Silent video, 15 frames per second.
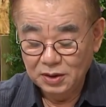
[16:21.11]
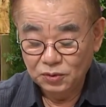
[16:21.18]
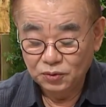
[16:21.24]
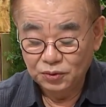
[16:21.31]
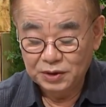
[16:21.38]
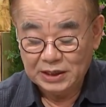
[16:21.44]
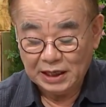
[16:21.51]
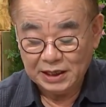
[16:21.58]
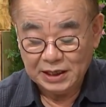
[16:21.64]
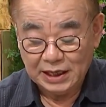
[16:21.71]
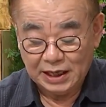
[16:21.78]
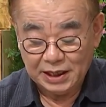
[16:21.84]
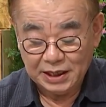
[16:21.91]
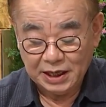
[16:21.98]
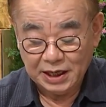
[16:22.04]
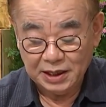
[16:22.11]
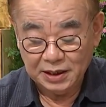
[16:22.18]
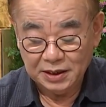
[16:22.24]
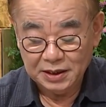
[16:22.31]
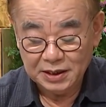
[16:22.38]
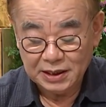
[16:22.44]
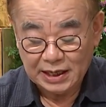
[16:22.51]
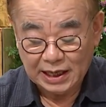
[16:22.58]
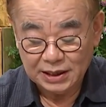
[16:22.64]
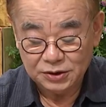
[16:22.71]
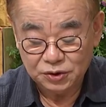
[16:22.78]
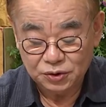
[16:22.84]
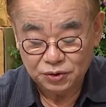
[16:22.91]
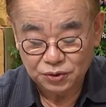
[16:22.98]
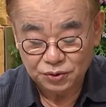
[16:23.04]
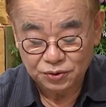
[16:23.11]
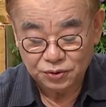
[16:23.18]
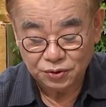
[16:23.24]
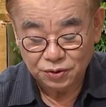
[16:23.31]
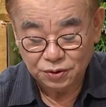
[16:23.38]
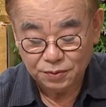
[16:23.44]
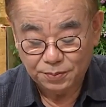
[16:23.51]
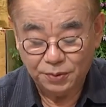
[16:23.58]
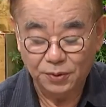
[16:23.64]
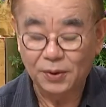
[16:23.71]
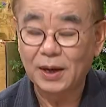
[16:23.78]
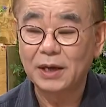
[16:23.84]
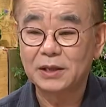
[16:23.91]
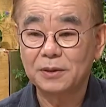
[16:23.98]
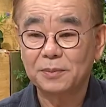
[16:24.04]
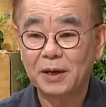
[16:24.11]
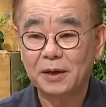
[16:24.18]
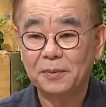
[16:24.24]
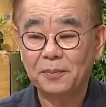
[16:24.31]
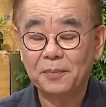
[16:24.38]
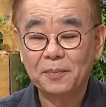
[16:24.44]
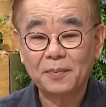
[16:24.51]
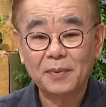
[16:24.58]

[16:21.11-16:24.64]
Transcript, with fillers: 울타리 안에 있는 가축들을 보호하지만